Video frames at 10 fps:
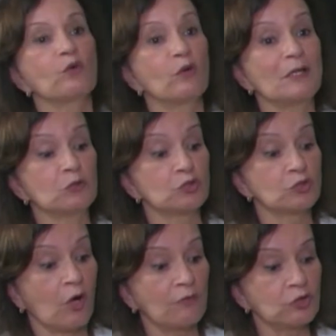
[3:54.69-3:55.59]
e os
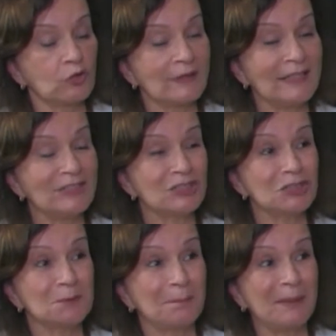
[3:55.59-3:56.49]
novos
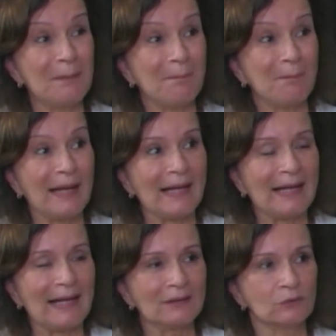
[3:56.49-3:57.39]
jornalistas
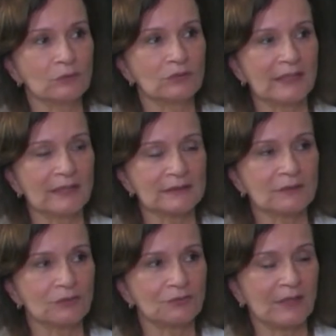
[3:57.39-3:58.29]
preparados, esse
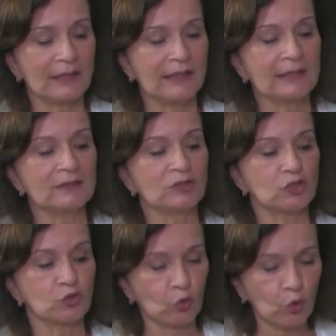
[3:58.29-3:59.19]
que eu te falei, que
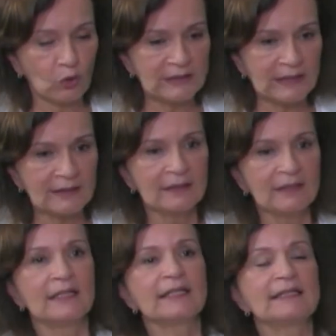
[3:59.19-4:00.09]
estuda, que